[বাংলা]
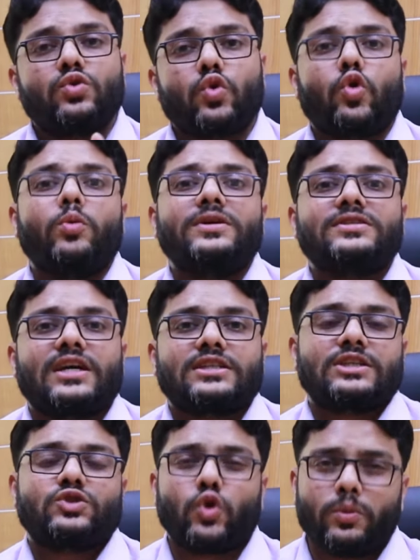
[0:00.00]
ডকুমেন্টস
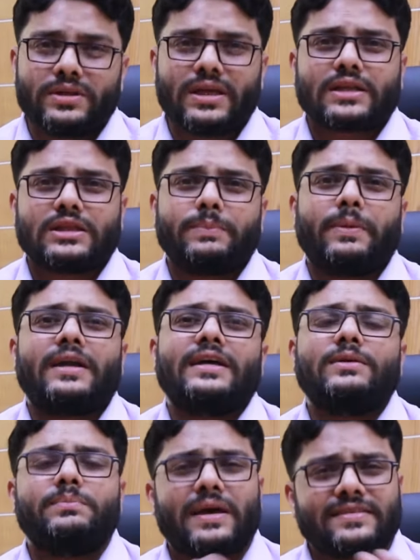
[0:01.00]
আছে ছবি থাকতে পারে
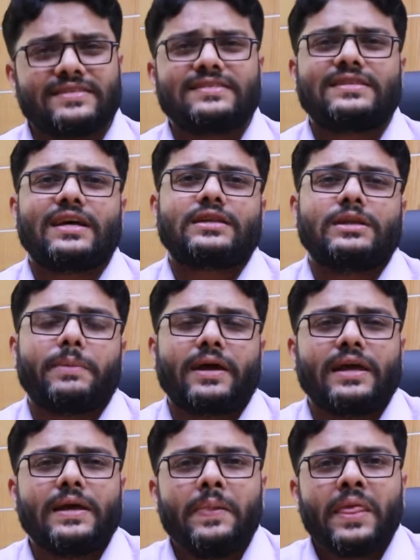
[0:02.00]
মেসেজ থাকতে পারে